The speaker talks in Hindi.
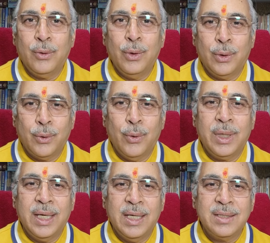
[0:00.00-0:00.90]
ना कोई
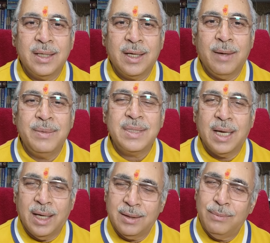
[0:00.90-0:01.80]
रोग की आशंका भी
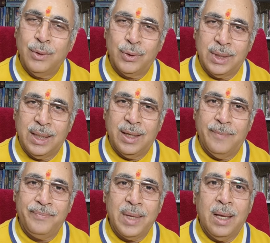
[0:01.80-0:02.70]
साथ में होती है
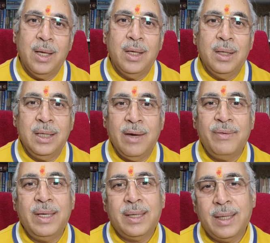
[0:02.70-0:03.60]
या
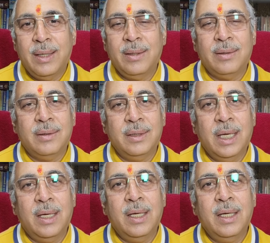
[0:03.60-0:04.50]
फिर ऋण
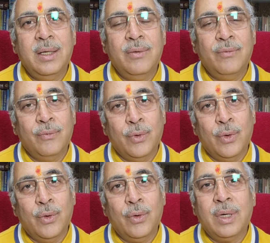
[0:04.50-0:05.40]
यानी वो
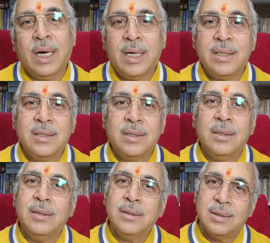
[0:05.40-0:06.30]
कर्ज
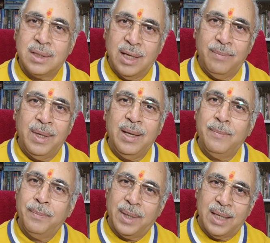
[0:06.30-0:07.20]
से भी
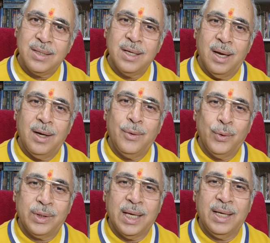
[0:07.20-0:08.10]
परेशान
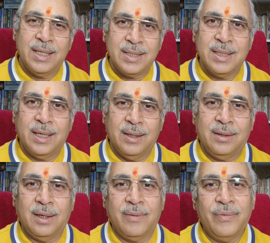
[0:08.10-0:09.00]
होता है किसी हद
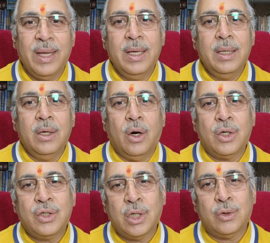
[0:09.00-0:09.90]
तक
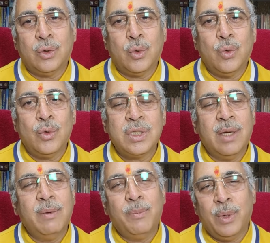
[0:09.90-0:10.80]
और शत्रुओं
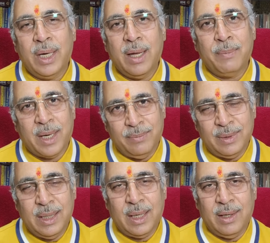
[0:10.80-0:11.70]
से भी पीड़ा
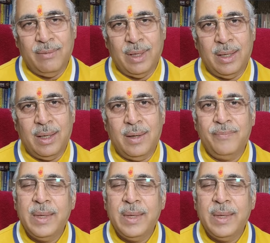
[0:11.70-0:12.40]
प्राप्त करने वाला